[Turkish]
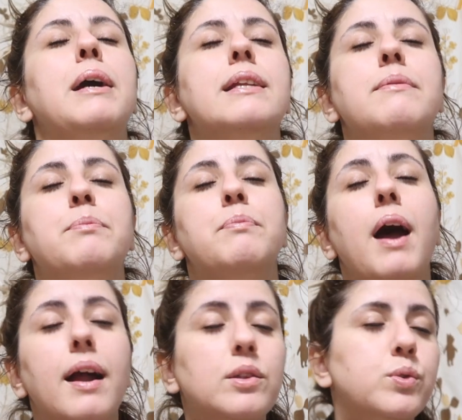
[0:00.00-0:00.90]
Ben de
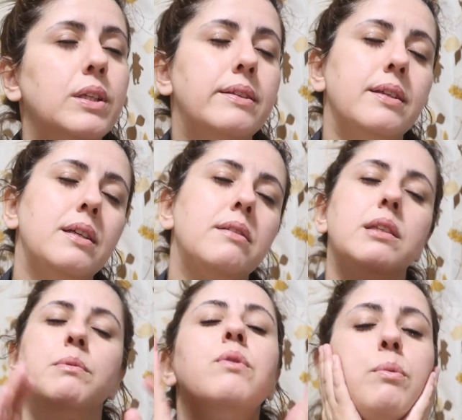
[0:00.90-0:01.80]
her tuvalete
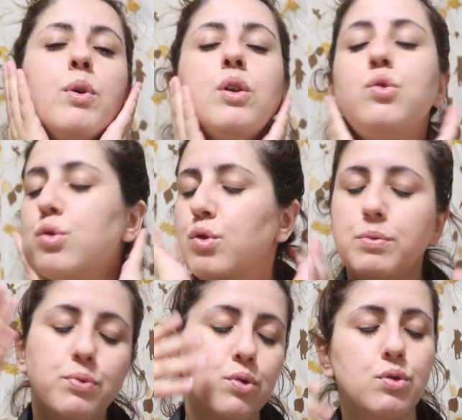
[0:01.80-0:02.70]
gittiğimde böyle
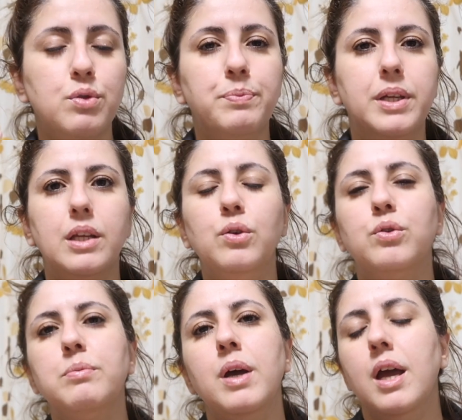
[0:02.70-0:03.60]
sürünüp sürünüp
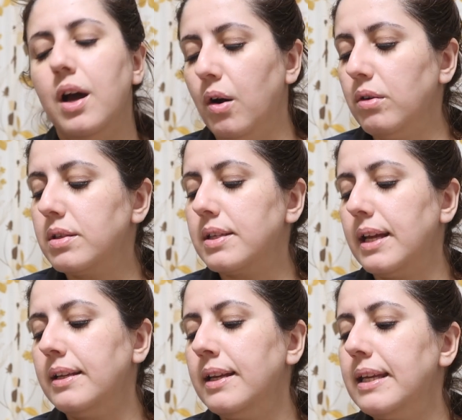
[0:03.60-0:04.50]
geliyordum. O
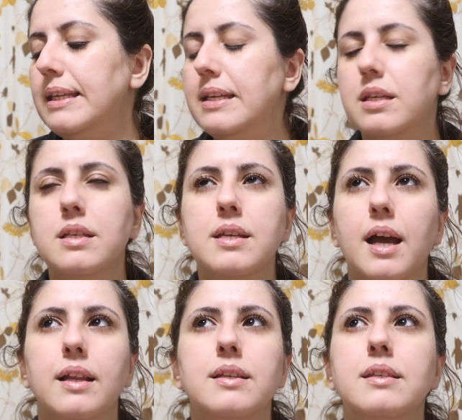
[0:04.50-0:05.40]
yüzden yeşil
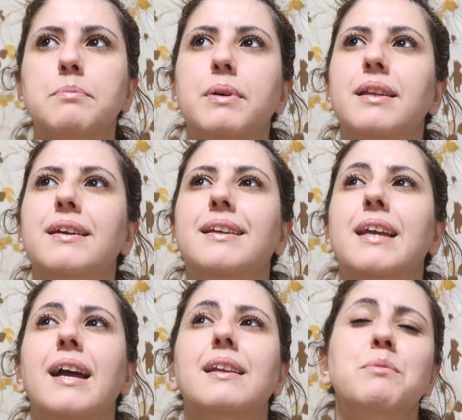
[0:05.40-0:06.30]
çaylısı bana
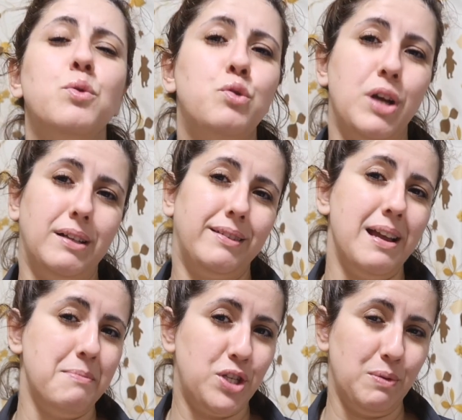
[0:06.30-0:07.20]
kendimi
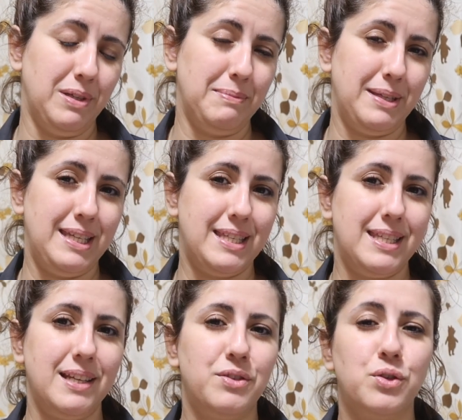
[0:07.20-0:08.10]
uçaktaymışım gibi
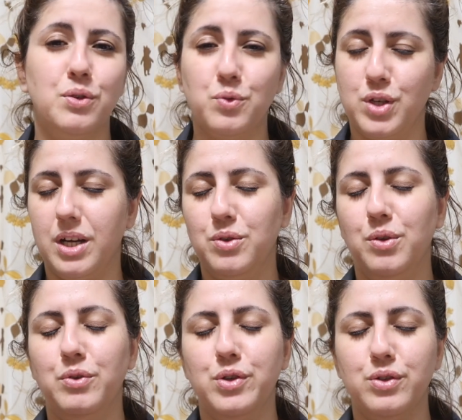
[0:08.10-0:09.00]
hissettiriyor. Uçak
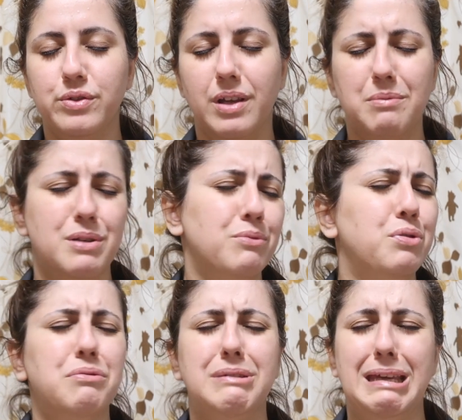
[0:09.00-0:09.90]
yolculuğundaymışım.
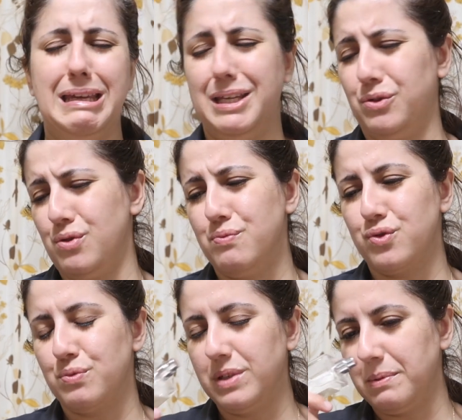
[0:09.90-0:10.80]
Türkiye'ye
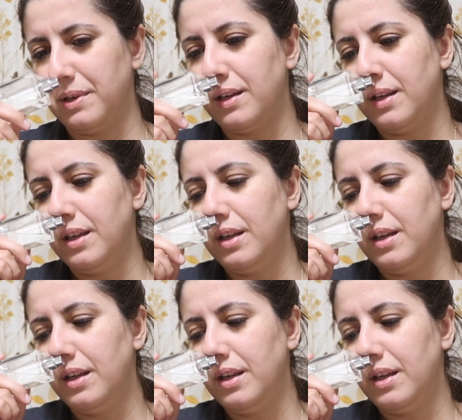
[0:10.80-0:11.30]
gidiyormuşum gibi.